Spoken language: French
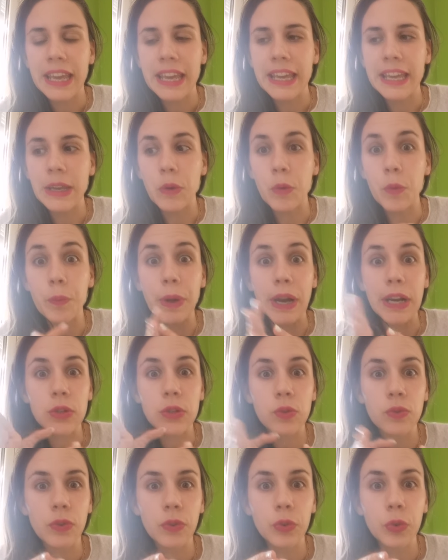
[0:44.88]
et on parle
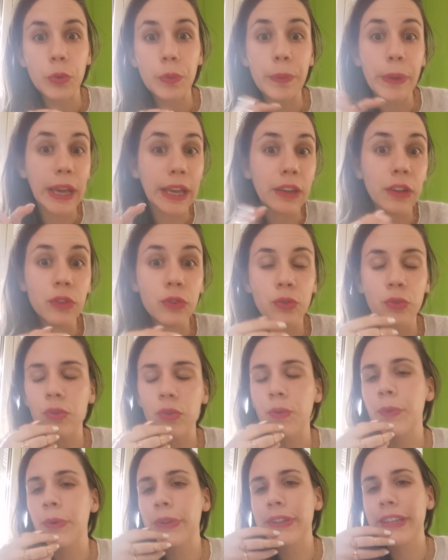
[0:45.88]
souvent de période
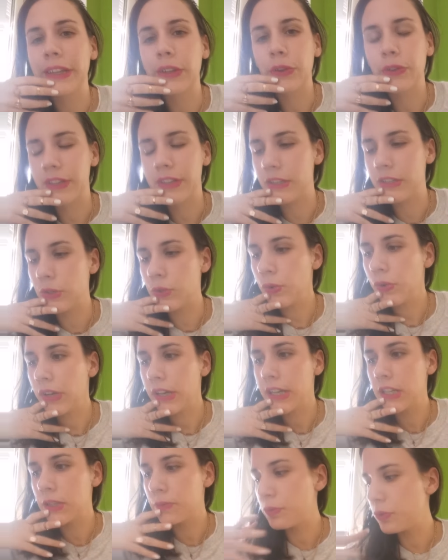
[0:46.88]
justement de 90 jours.
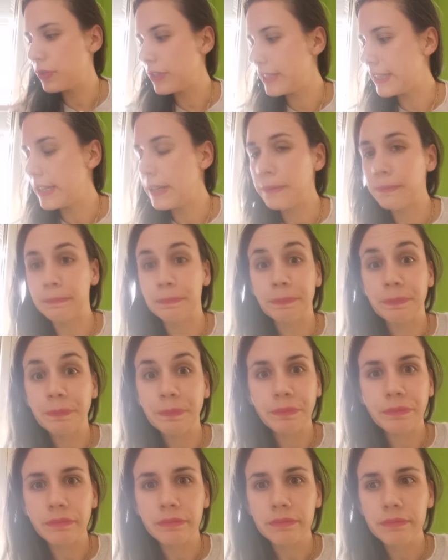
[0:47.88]
Et je me disais,
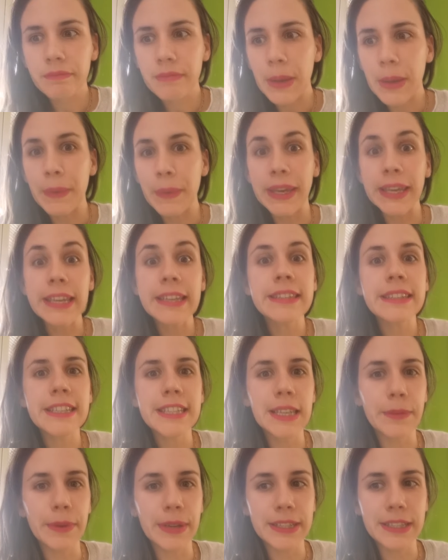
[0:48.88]
bah, qu'est-ce qui
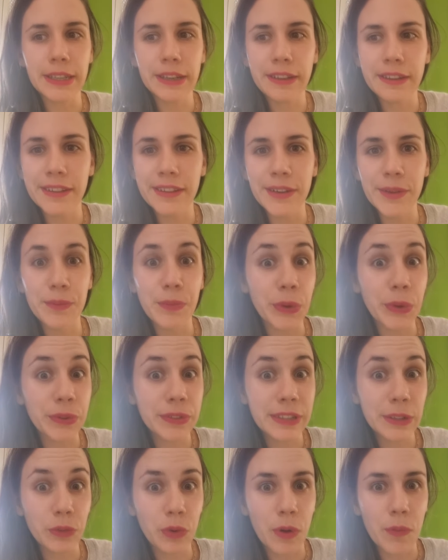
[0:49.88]
s'est passé pendant
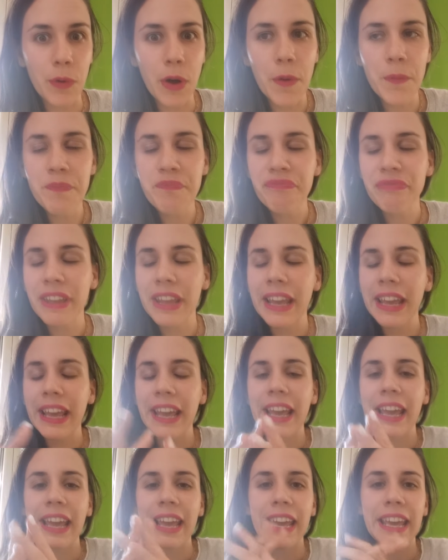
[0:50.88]
ces 3 mois
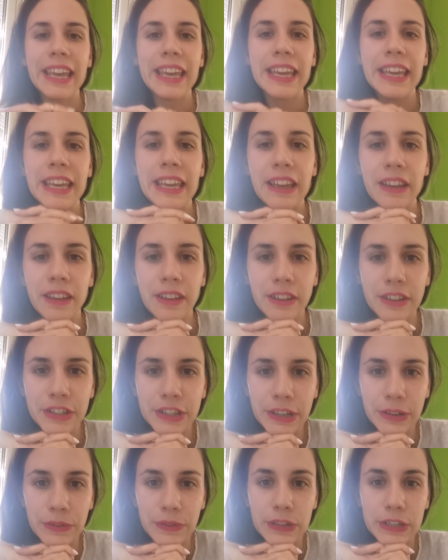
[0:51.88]
et euh,
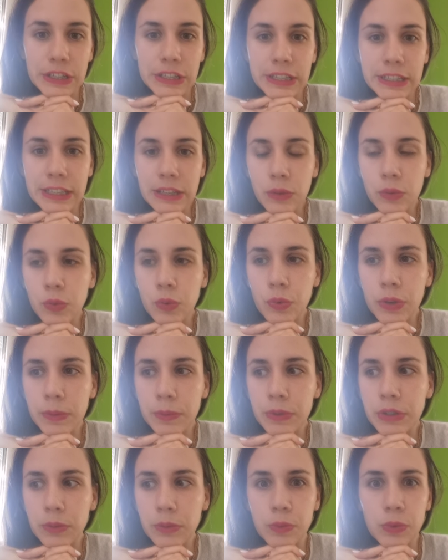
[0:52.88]
je réfléchissais du coup, et
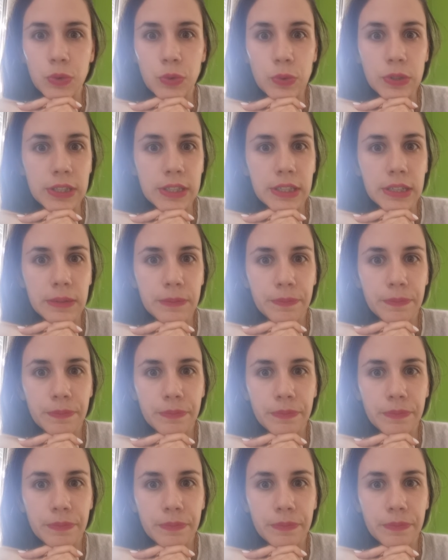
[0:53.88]
puis je me suis dit,